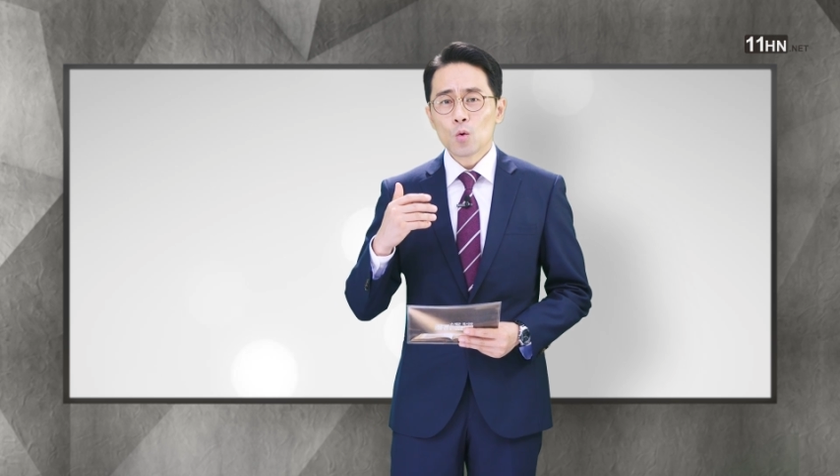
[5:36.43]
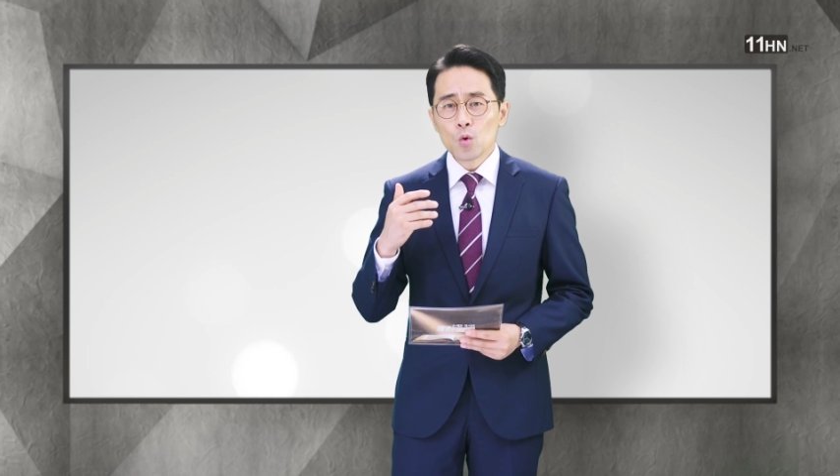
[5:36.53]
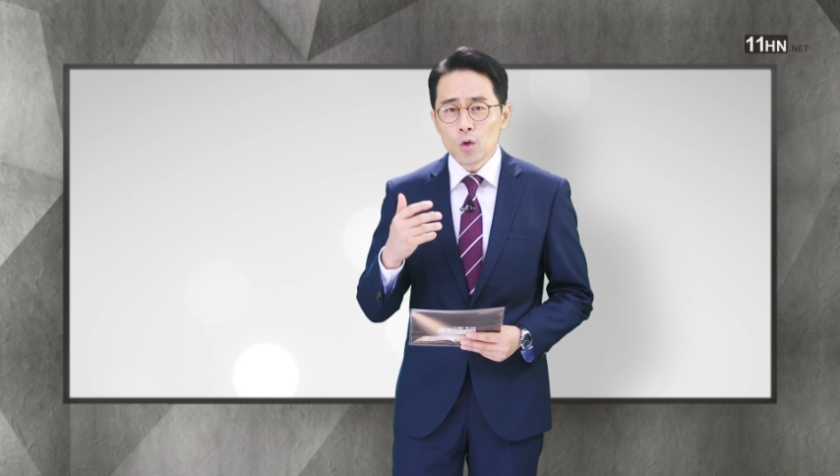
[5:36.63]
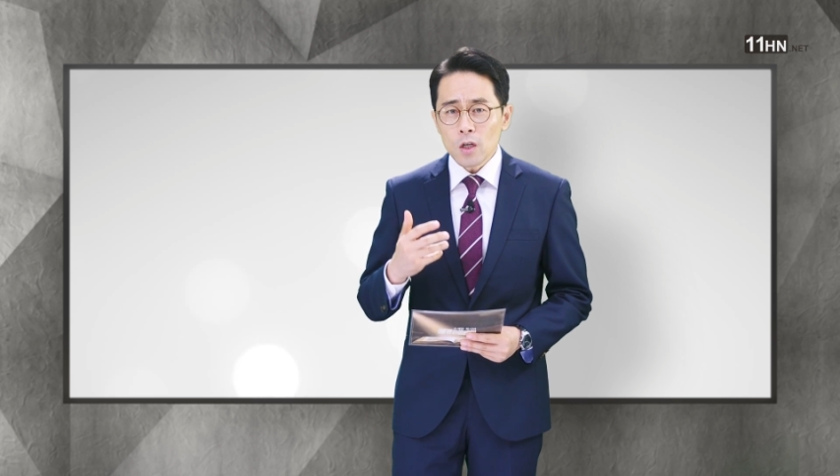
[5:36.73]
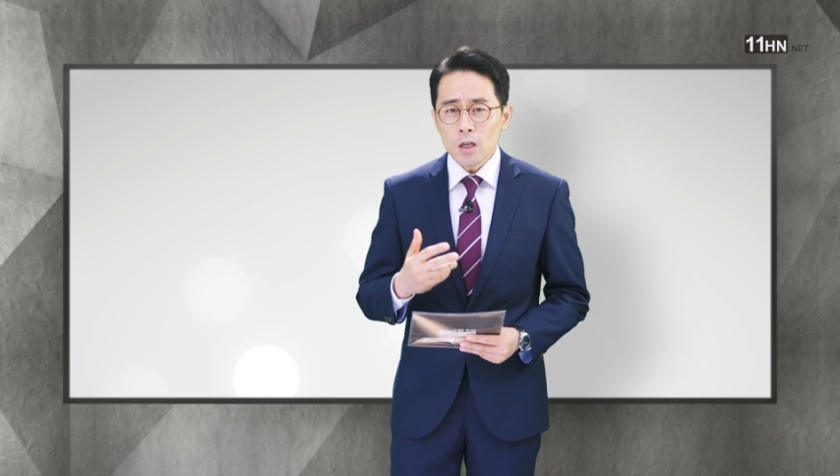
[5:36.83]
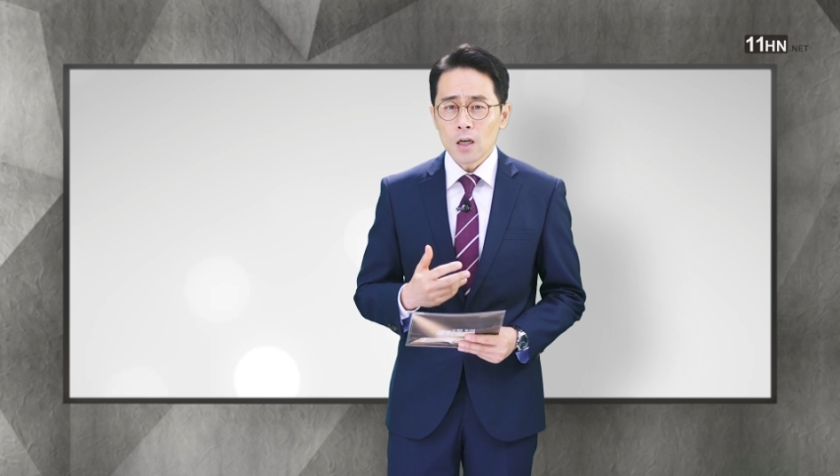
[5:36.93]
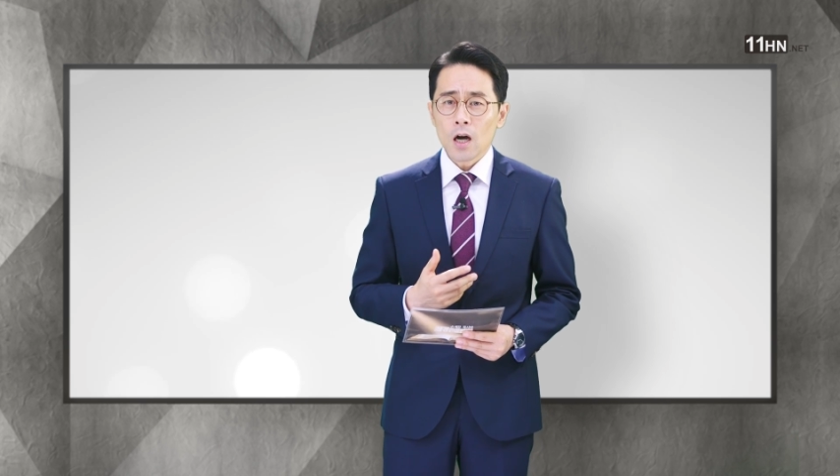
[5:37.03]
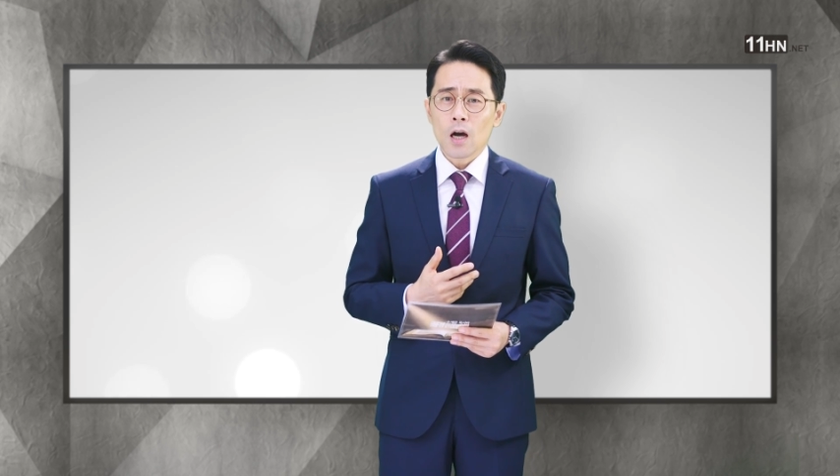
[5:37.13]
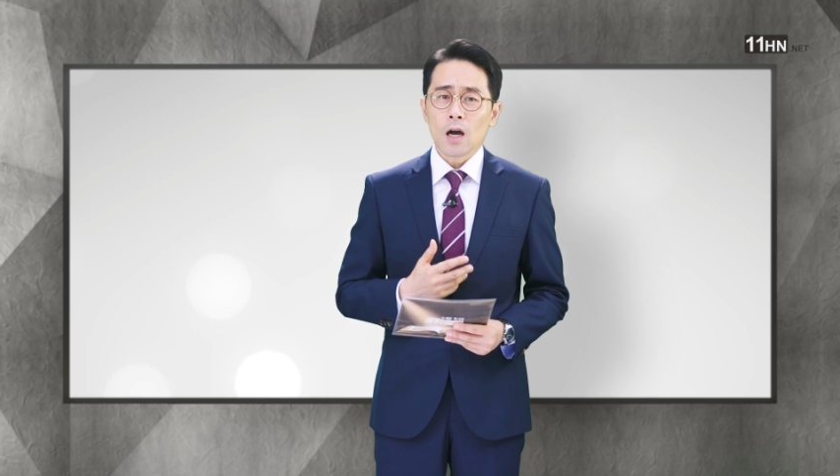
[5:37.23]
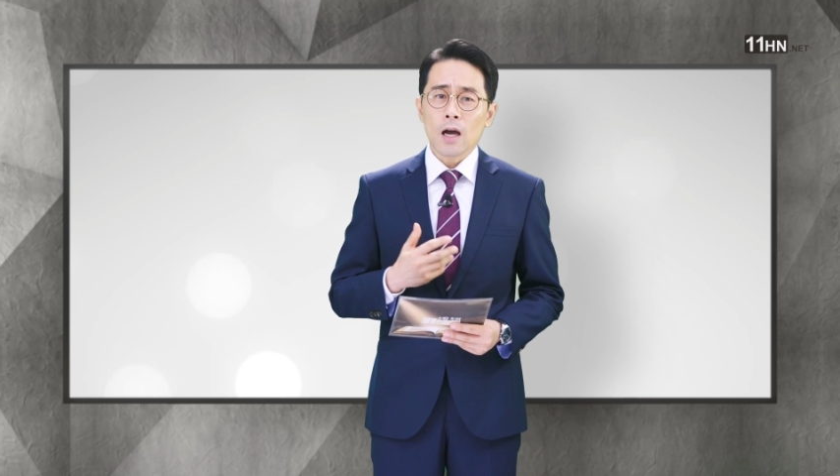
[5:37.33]

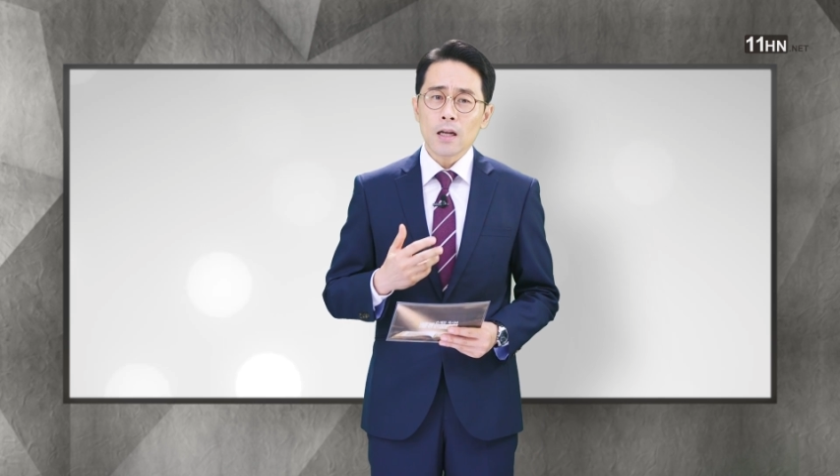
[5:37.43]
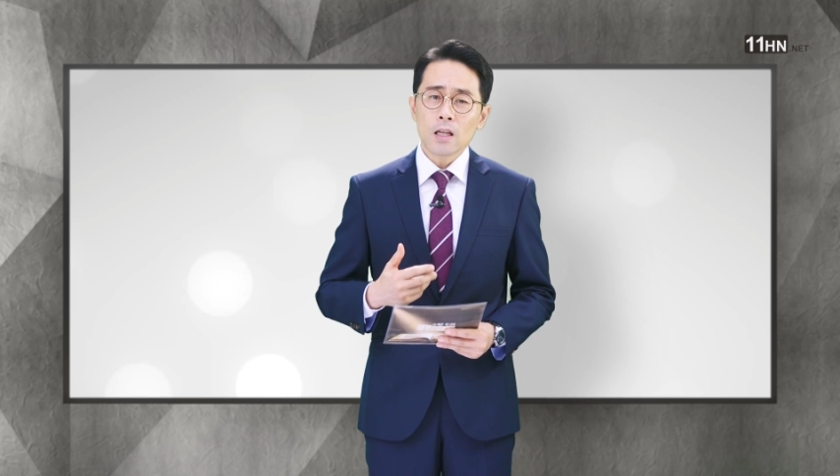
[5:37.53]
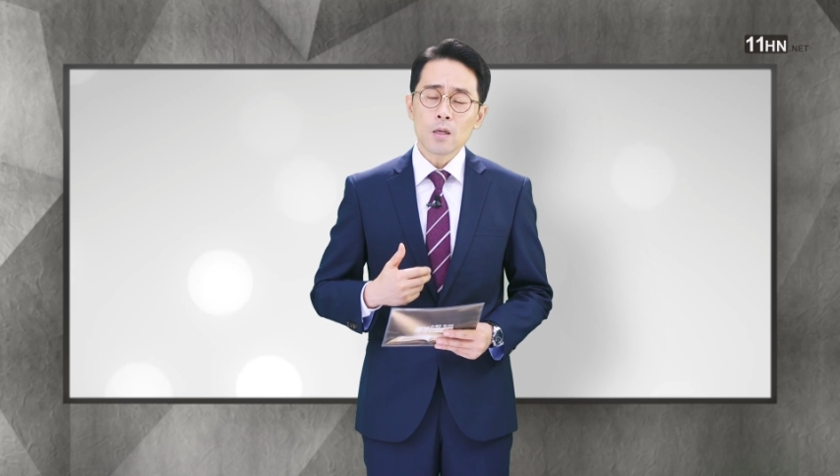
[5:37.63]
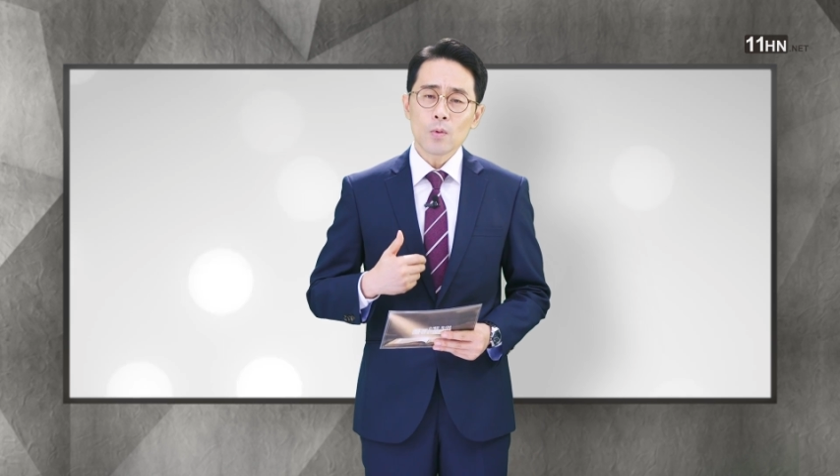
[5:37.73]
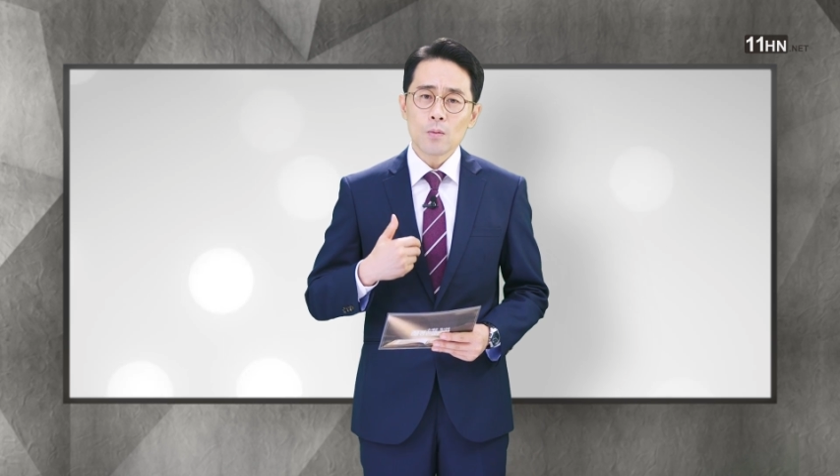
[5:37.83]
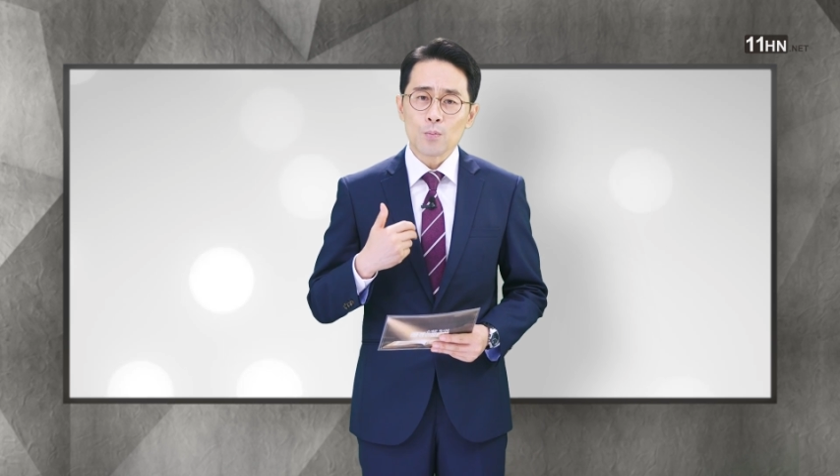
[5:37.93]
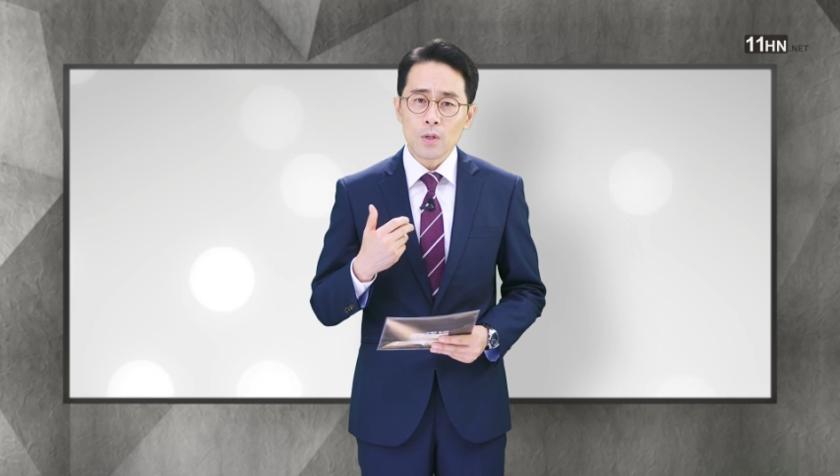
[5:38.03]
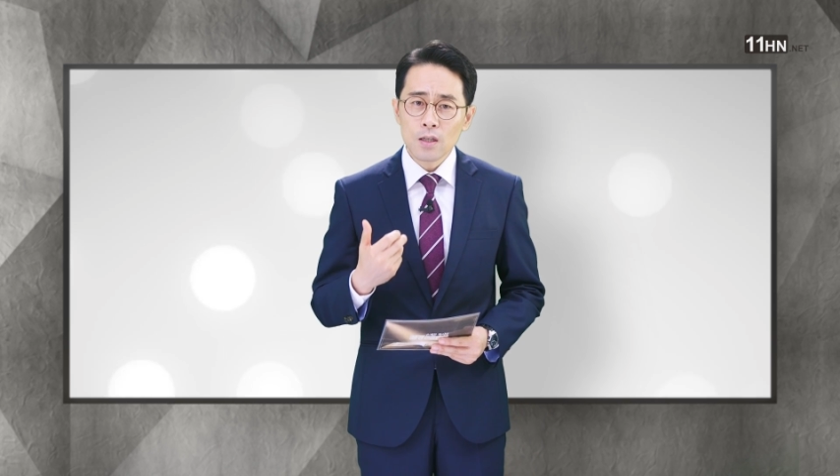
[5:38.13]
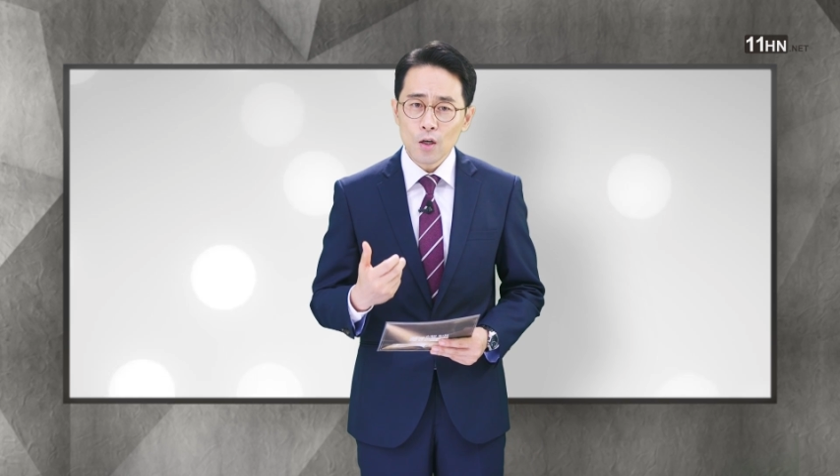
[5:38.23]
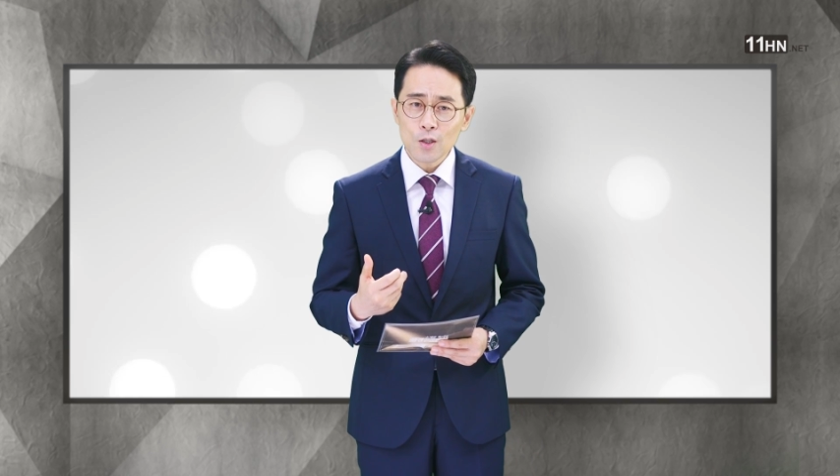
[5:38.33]
우리가 하나님을
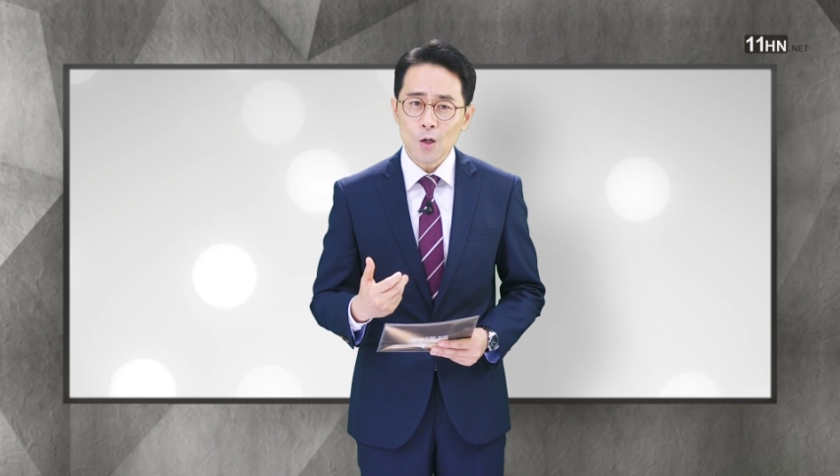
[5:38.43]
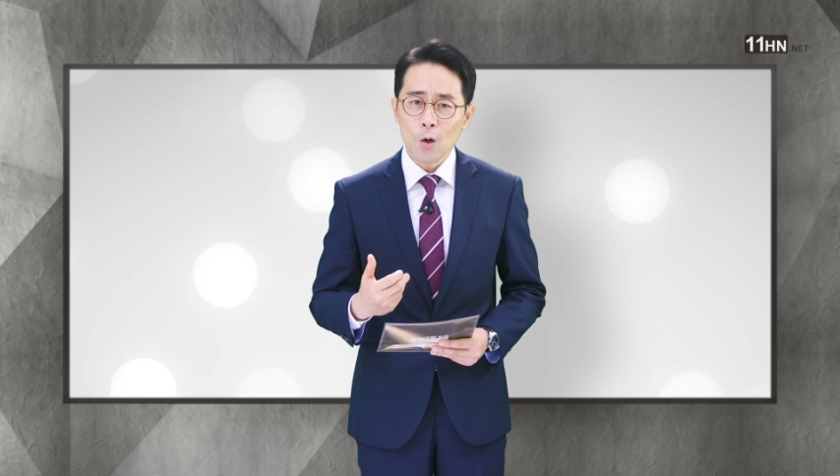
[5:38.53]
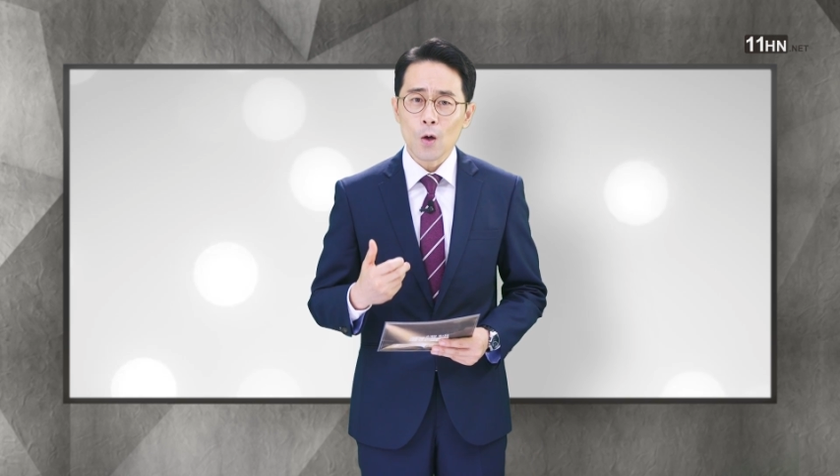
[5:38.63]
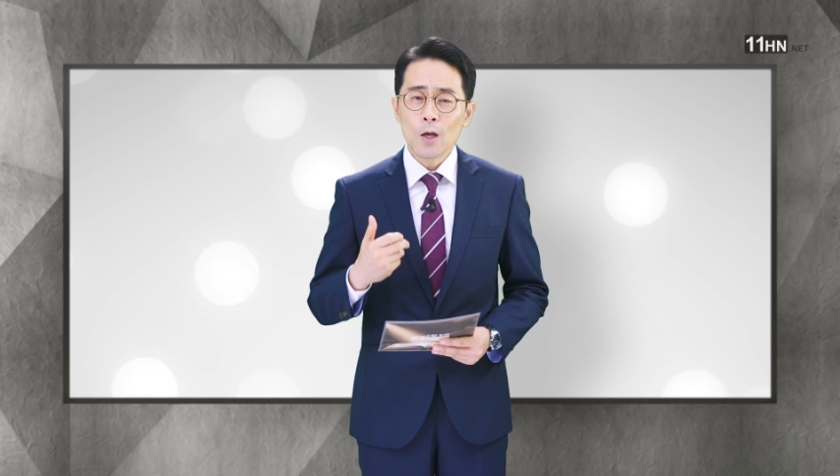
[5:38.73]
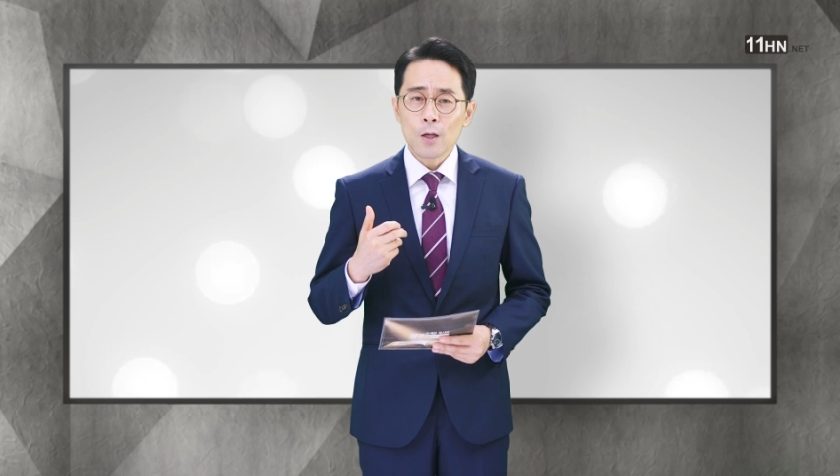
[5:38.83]
믿어서